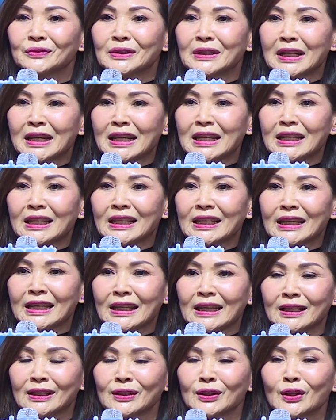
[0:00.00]
หนี้อี
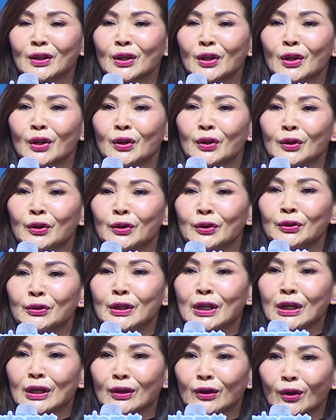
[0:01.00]
ก
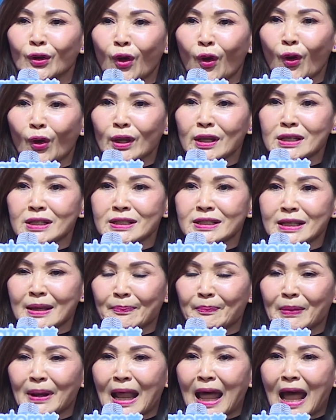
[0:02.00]

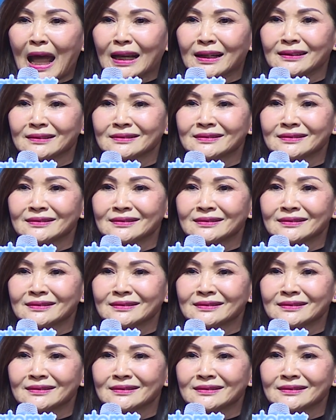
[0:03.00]
110 ล้าน